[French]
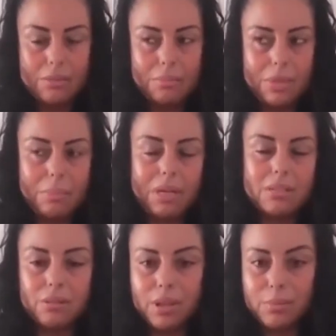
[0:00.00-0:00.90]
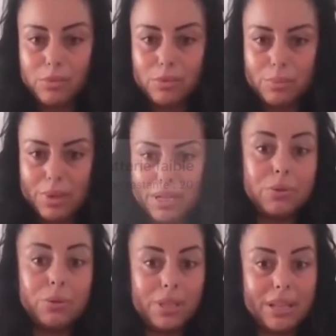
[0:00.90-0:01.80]
mais par son amour, ben
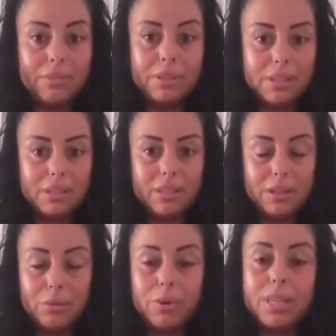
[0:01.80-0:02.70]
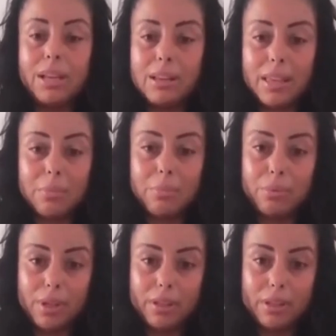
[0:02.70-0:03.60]
donné la vie. Voyez à quel
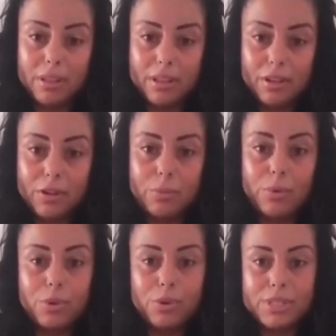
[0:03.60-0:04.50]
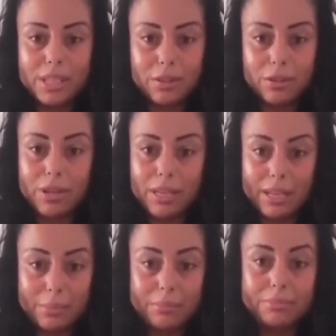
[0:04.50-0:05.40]
point, comment que le Seigneur, il
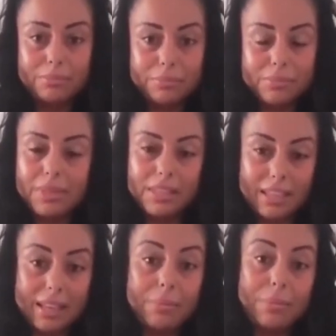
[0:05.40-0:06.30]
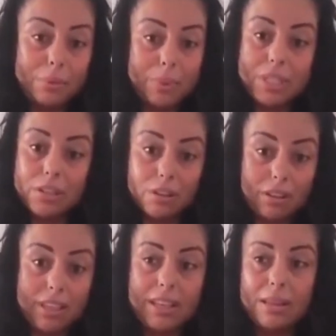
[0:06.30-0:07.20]
aime, qu'il aime le
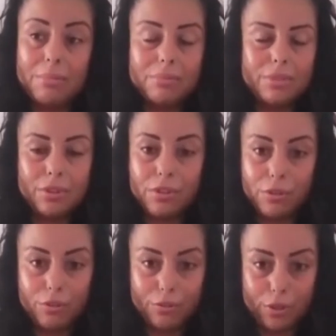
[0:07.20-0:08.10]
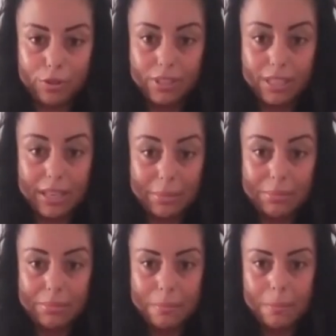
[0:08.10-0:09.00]
pécheur, qu'il aime son enfant, qu'il
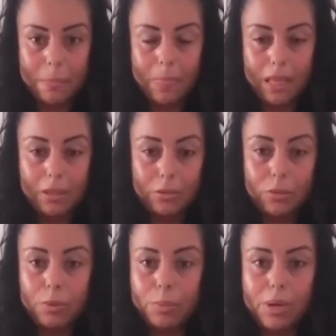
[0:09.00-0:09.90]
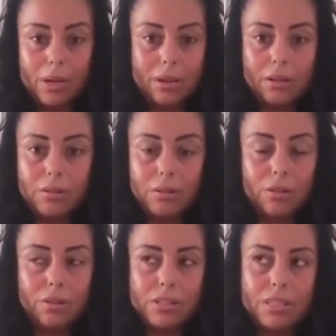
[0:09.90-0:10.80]
aime. Nous, on peut pas,
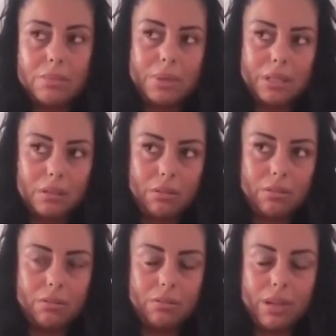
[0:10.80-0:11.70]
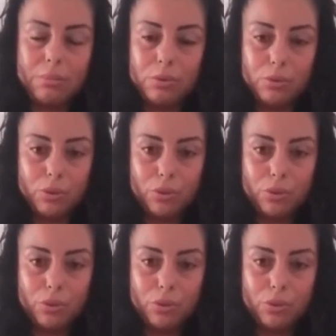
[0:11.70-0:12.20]
en dit, mettons, euh, l'amour de